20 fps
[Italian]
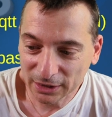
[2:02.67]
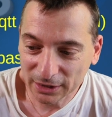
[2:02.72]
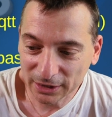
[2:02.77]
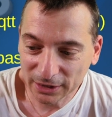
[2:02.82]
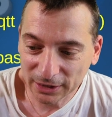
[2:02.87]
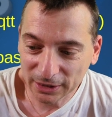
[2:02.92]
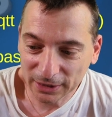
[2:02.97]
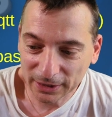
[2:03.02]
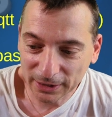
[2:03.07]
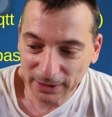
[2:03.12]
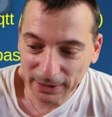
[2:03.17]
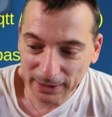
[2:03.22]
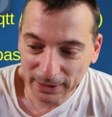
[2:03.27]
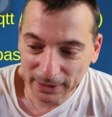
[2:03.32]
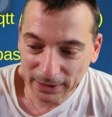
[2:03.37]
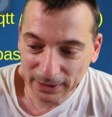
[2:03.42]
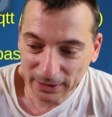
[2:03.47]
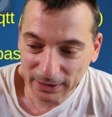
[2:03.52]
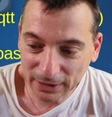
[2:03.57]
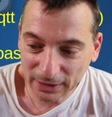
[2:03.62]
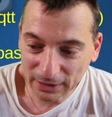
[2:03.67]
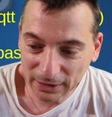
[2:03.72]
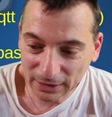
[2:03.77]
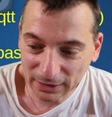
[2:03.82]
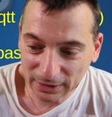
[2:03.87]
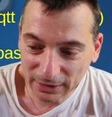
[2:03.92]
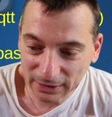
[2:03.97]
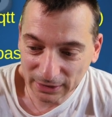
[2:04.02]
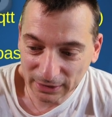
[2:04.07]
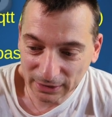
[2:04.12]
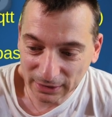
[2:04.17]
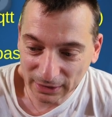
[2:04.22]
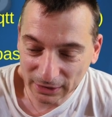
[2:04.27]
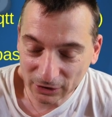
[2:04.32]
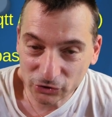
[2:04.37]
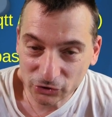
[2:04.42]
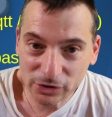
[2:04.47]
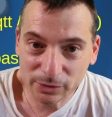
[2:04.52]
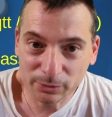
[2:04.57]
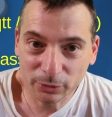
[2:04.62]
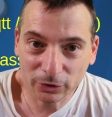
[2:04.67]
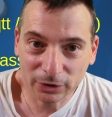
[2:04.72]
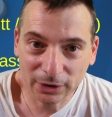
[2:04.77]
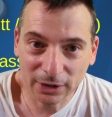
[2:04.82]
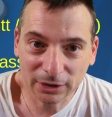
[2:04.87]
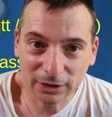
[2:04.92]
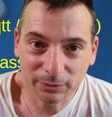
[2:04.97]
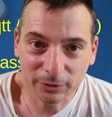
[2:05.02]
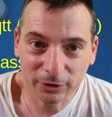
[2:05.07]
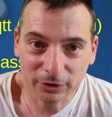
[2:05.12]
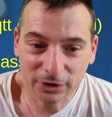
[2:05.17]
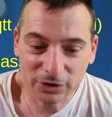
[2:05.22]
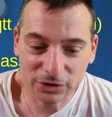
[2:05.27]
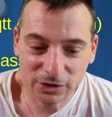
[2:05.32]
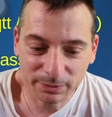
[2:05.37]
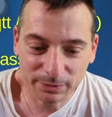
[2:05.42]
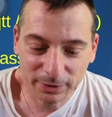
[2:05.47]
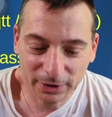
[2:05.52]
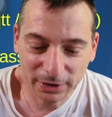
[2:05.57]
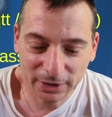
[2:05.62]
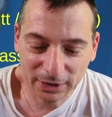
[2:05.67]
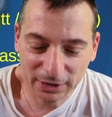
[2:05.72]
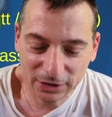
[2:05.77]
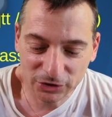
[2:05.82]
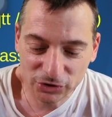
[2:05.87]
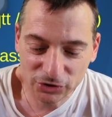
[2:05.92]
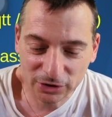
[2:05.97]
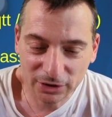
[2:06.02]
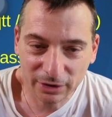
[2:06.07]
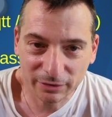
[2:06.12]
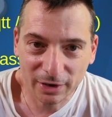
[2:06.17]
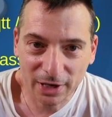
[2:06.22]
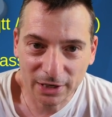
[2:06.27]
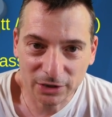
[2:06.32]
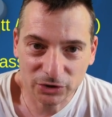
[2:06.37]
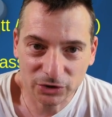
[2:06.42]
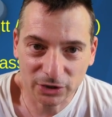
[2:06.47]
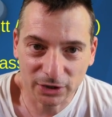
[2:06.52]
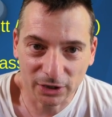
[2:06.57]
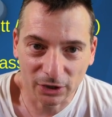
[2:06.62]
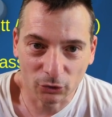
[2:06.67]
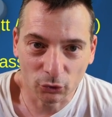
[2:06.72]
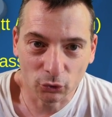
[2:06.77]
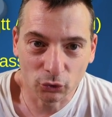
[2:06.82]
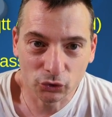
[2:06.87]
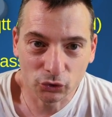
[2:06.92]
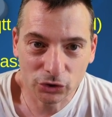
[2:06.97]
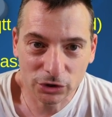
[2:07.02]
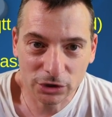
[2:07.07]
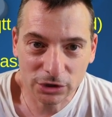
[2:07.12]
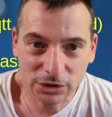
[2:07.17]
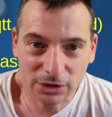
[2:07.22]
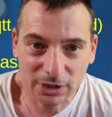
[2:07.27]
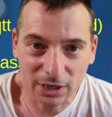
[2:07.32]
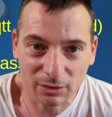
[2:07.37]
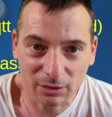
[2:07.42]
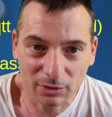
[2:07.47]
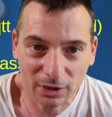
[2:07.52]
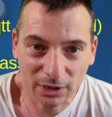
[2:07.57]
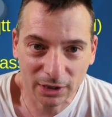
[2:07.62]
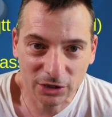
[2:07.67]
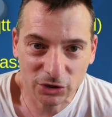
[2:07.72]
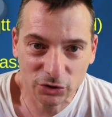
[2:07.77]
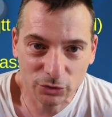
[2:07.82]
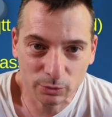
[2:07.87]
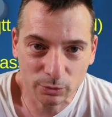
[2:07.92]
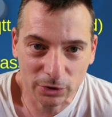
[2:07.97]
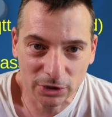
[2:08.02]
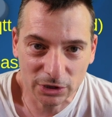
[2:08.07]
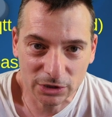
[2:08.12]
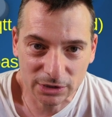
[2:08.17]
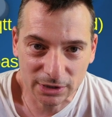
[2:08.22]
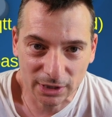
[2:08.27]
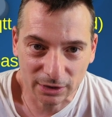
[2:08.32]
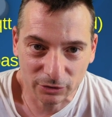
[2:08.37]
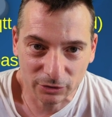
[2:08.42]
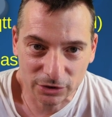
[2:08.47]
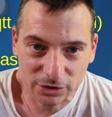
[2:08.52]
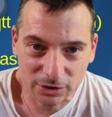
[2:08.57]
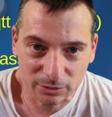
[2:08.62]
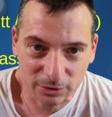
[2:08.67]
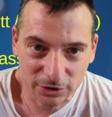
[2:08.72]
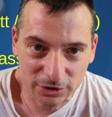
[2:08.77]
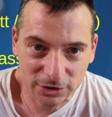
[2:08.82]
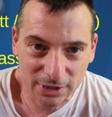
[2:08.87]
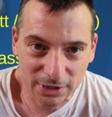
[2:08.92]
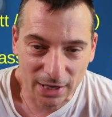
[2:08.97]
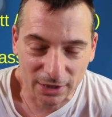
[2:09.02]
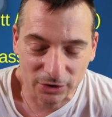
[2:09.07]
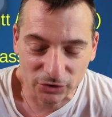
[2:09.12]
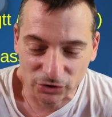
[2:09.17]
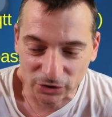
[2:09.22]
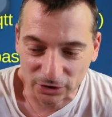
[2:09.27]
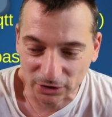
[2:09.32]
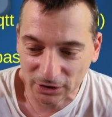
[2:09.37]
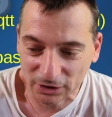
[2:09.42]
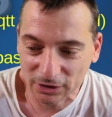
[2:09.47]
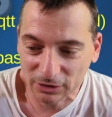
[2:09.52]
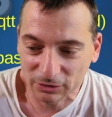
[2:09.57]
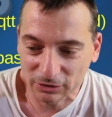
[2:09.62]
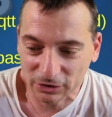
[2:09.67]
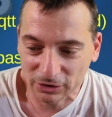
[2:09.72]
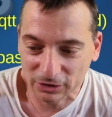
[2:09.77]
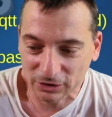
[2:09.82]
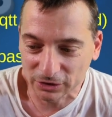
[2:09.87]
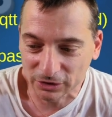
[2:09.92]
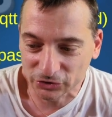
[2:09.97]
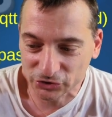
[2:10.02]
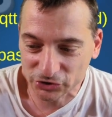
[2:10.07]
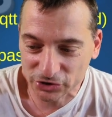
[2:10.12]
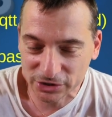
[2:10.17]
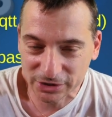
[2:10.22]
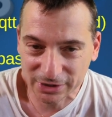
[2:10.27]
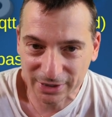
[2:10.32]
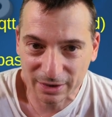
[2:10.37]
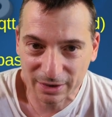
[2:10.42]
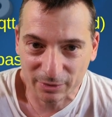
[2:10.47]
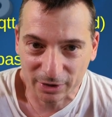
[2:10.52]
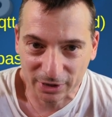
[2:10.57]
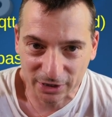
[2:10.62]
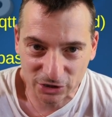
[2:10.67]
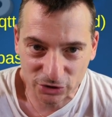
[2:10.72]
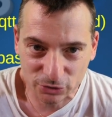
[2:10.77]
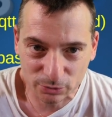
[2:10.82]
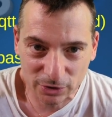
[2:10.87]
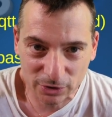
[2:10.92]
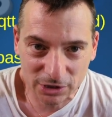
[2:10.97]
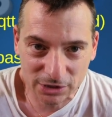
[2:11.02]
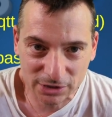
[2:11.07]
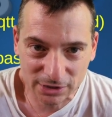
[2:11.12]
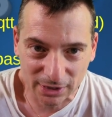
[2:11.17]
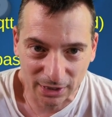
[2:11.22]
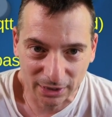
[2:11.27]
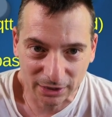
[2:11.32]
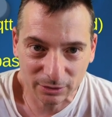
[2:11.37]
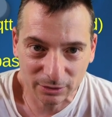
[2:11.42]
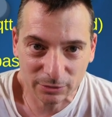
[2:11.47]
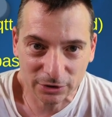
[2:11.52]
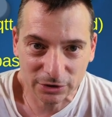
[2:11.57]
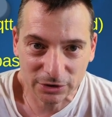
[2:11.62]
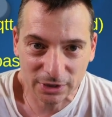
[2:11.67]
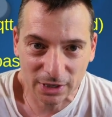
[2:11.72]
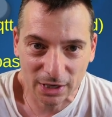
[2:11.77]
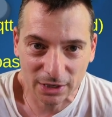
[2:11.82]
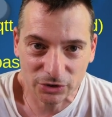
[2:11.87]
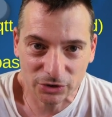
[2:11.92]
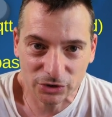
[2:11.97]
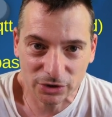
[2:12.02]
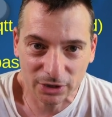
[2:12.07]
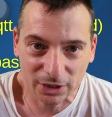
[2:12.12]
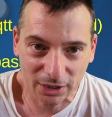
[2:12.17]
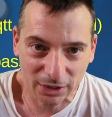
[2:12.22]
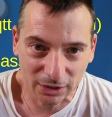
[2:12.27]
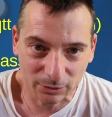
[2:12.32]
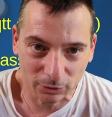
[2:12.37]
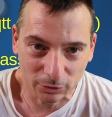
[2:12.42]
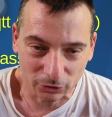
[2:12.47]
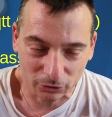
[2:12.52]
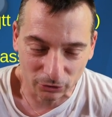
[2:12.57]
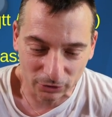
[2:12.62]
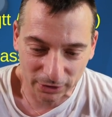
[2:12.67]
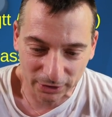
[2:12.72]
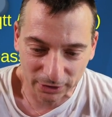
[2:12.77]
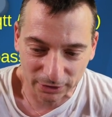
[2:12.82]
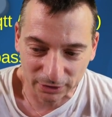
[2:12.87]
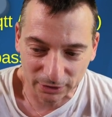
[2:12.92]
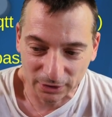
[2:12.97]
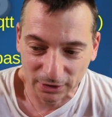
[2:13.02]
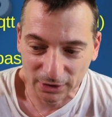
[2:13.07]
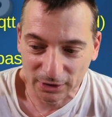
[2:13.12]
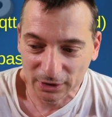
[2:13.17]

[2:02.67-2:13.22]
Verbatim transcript: e la cosa importante però da sapere è che ci deve essere un sistema che smista questi messaggi. Il sistema che smista i messaggi è il broker.